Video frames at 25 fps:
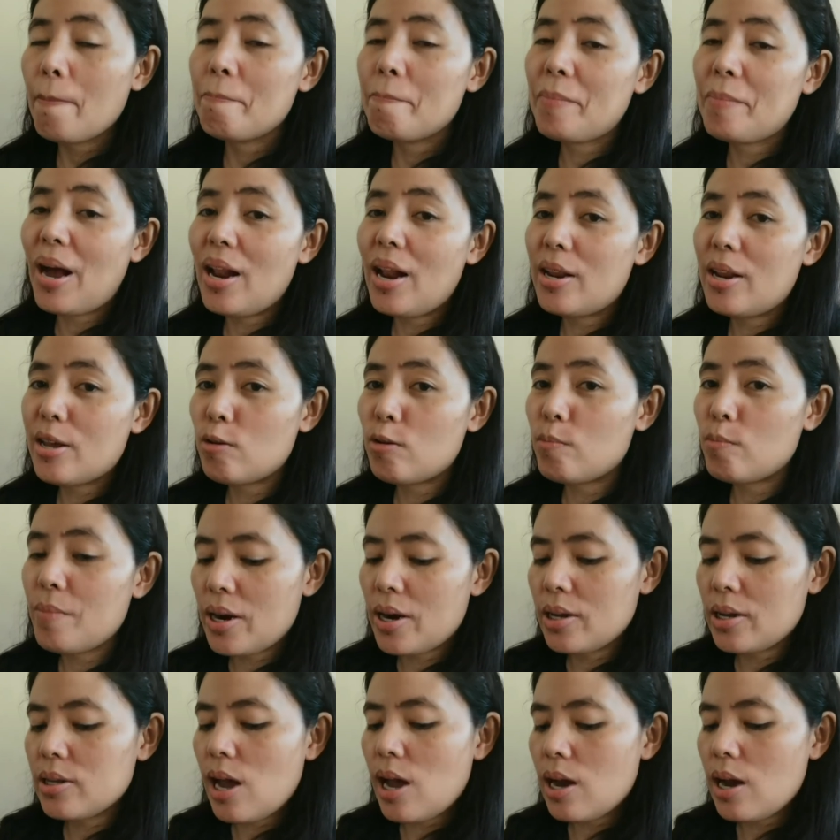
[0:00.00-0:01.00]
Mahal na yun
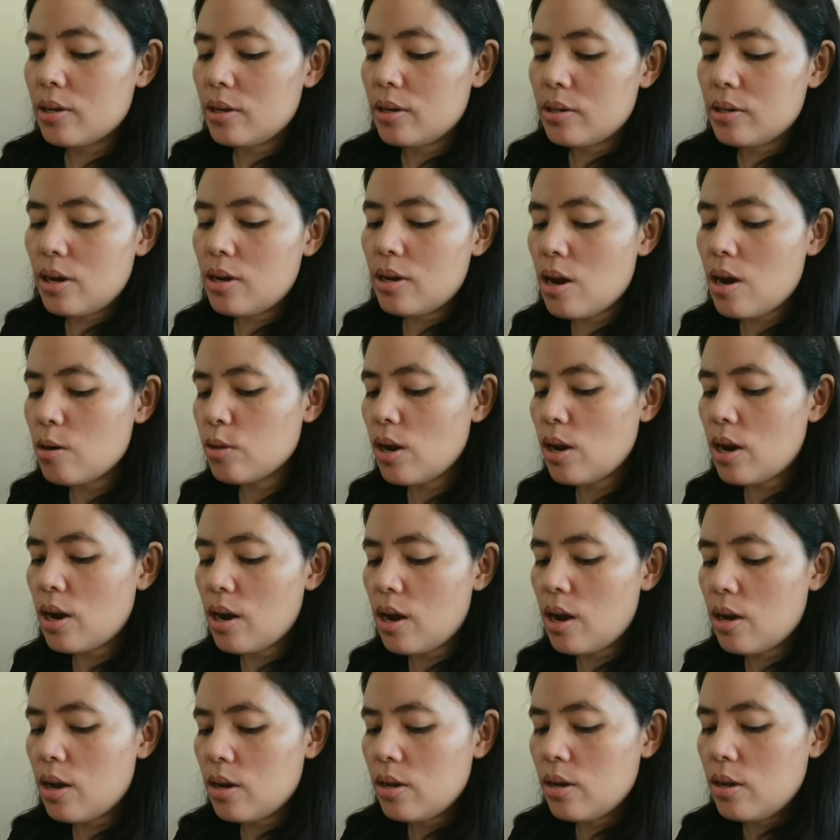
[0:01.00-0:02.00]
para sa akin kasi hindi ako
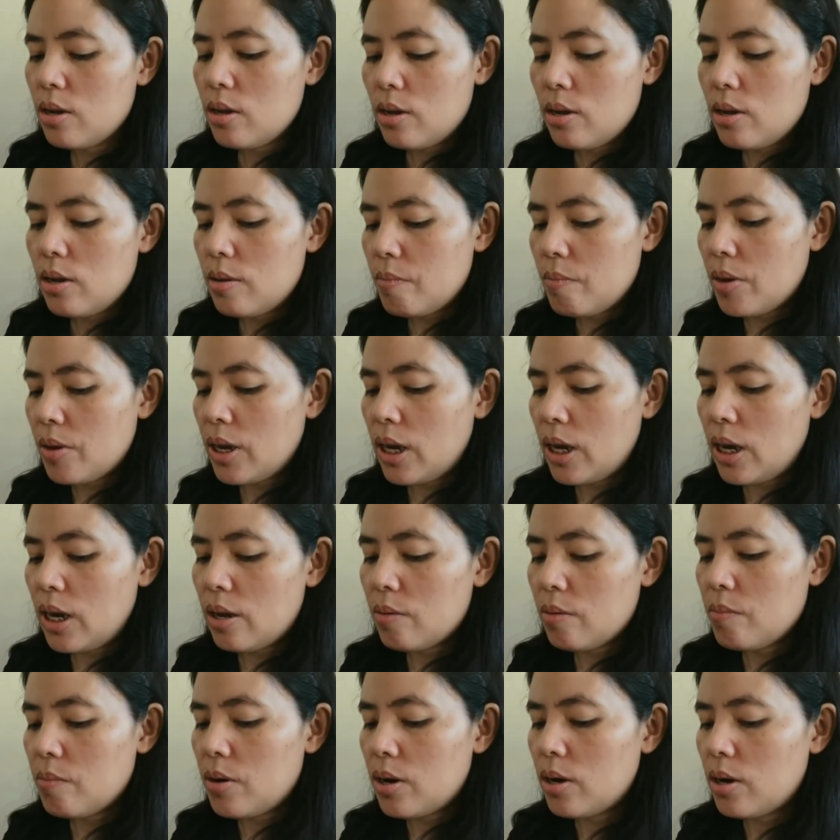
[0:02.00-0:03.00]
talaga
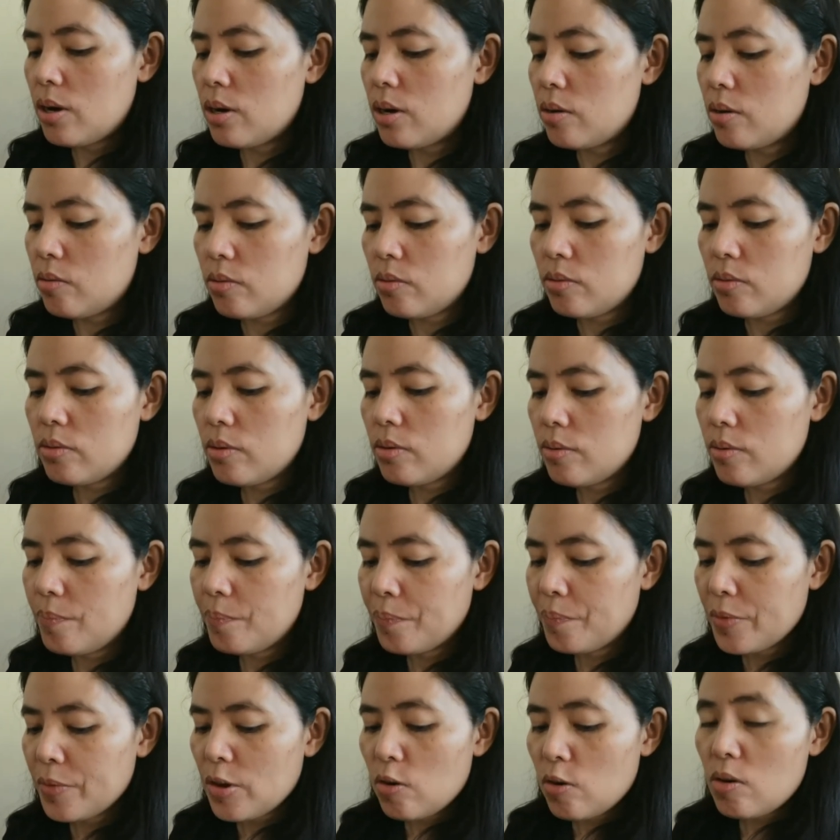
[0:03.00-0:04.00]
mahilig nun. Ano.
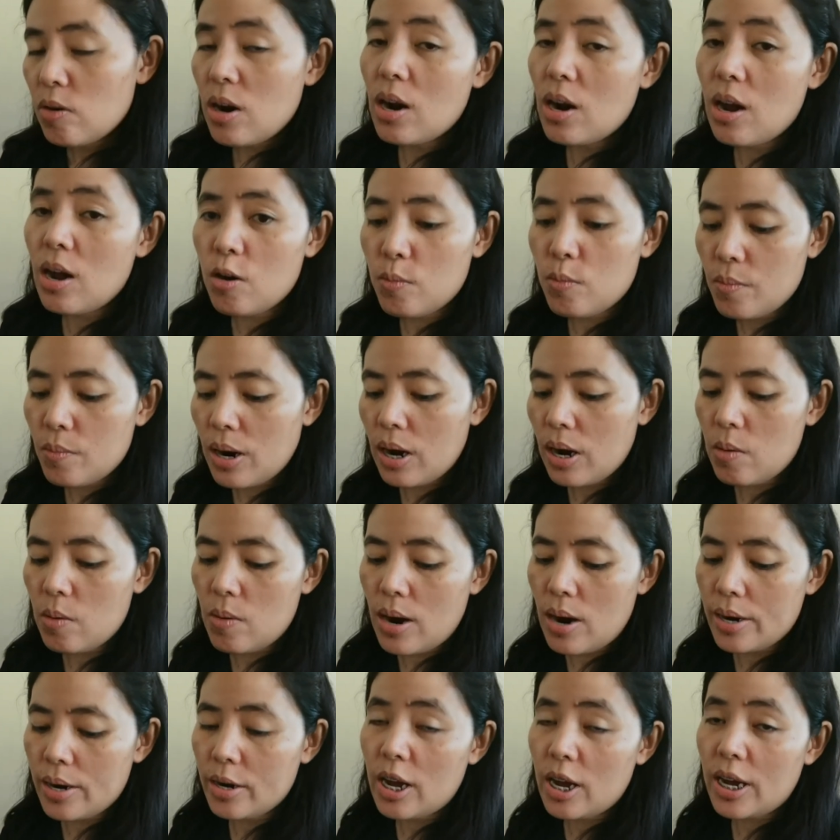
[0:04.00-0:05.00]
Kailangan akong
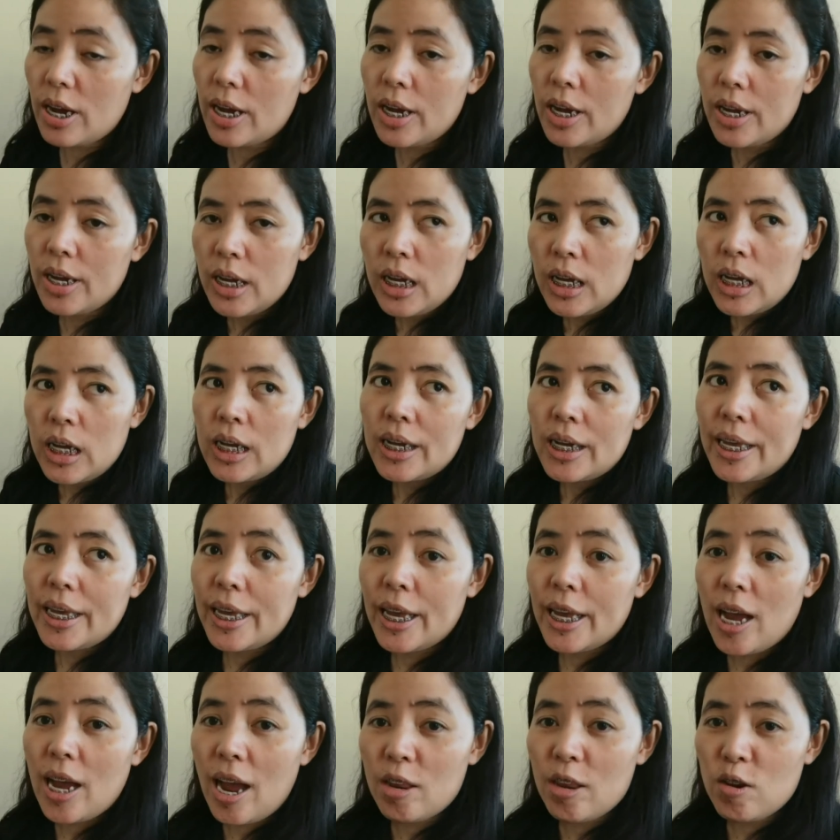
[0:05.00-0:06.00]
magawa na
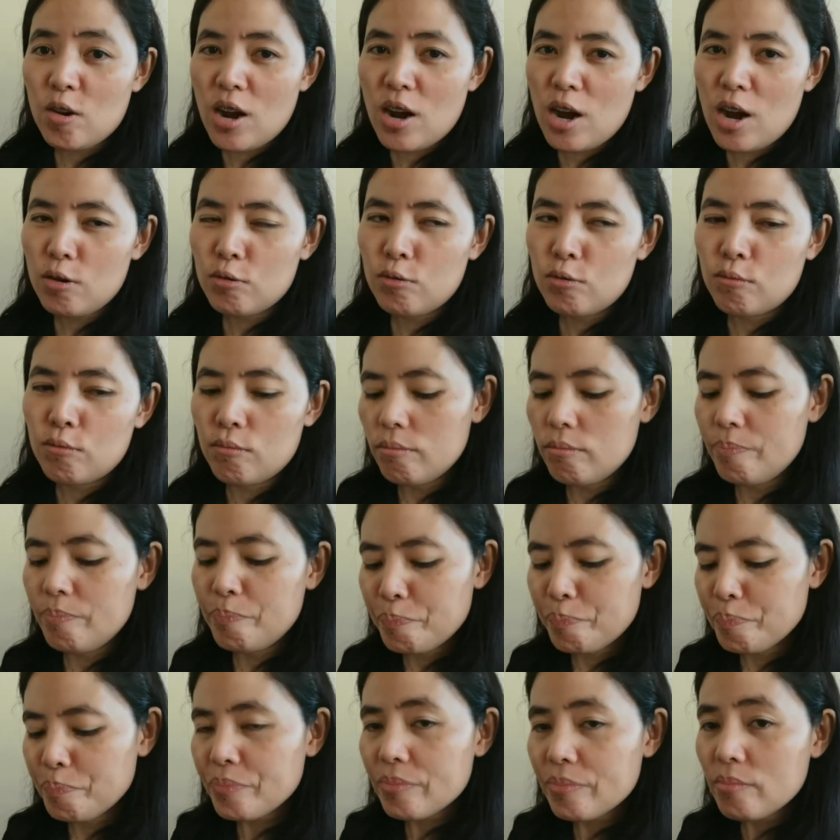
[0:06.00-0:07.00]
iinganyo lang ako ng
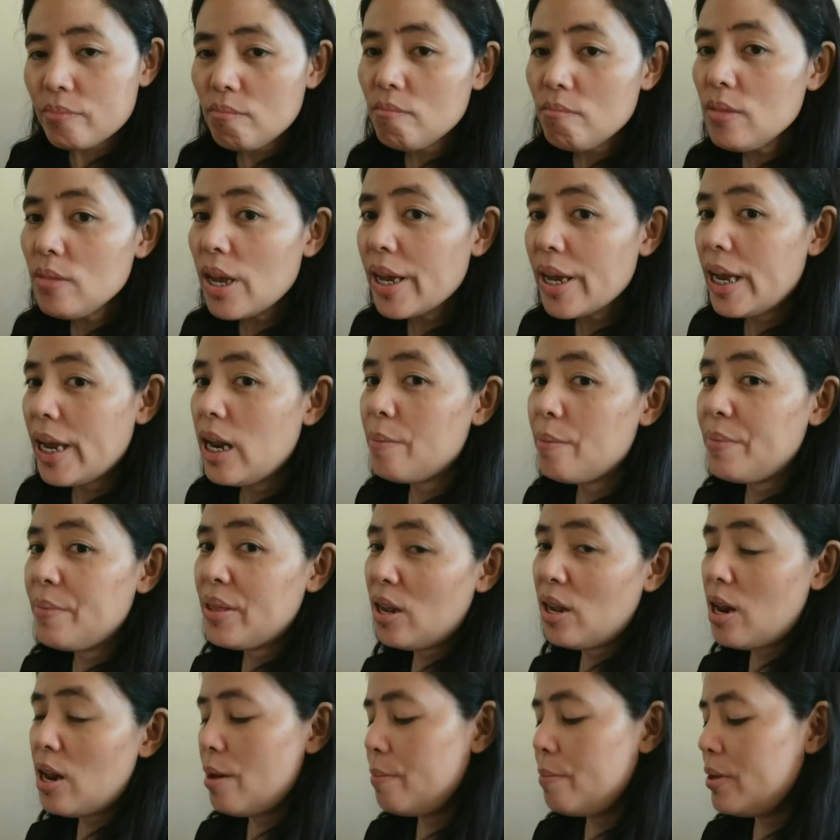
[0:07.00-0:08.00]

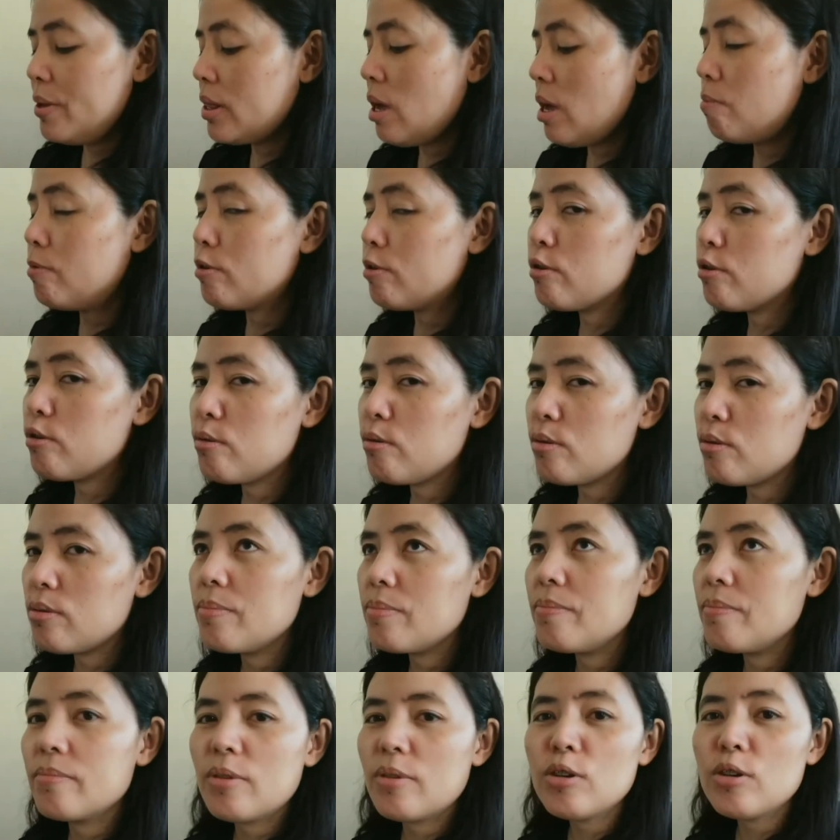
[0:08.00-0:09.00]
11-11 tapos
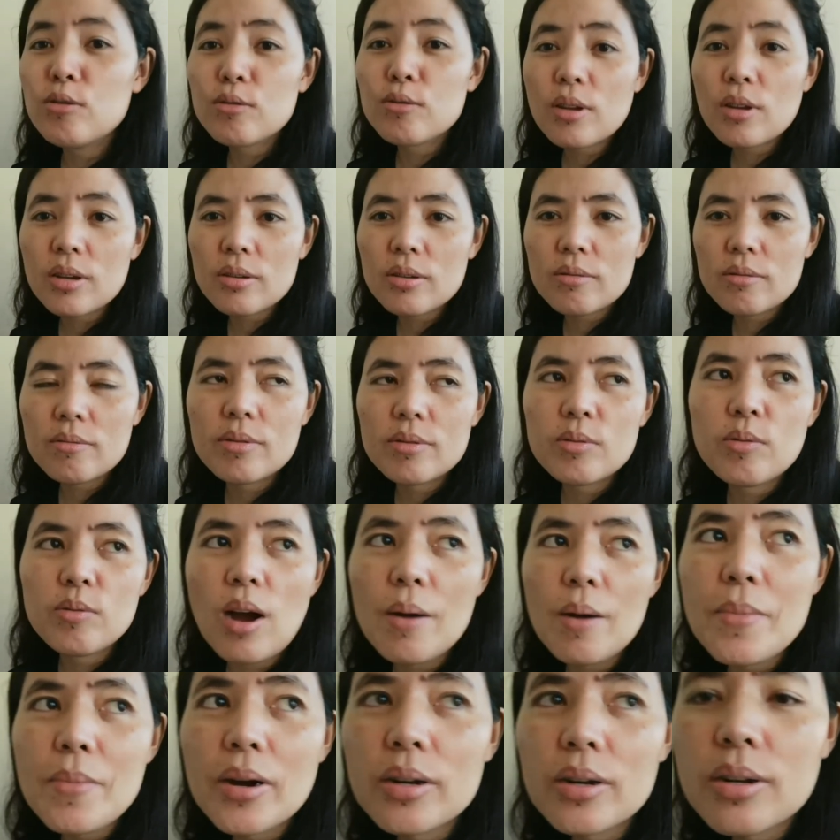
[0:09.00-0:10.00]
yun, nag,
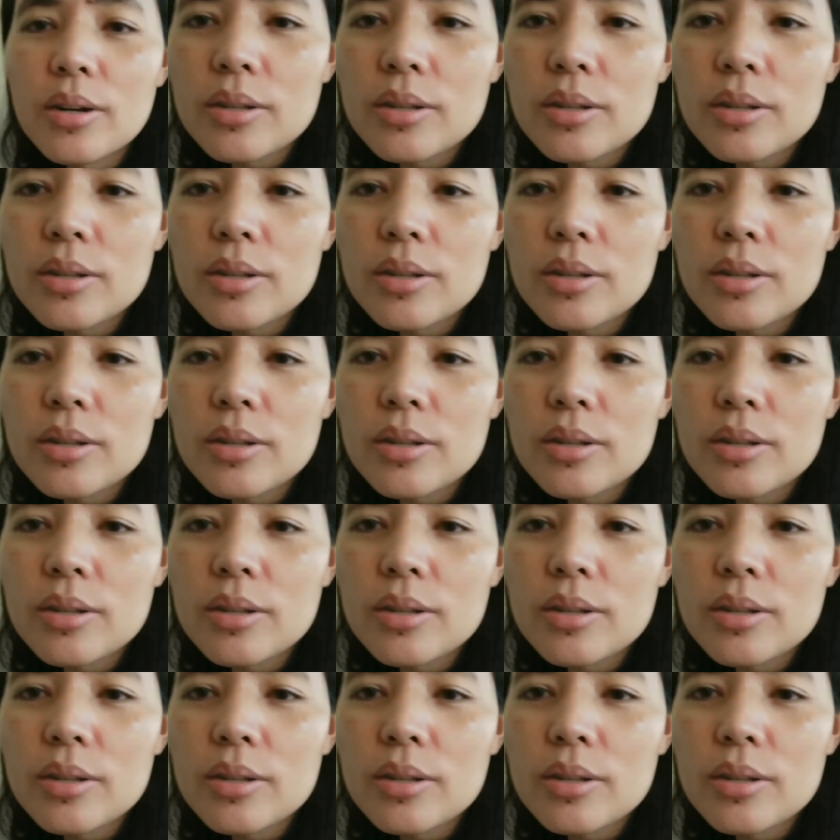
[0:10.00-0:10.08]
habang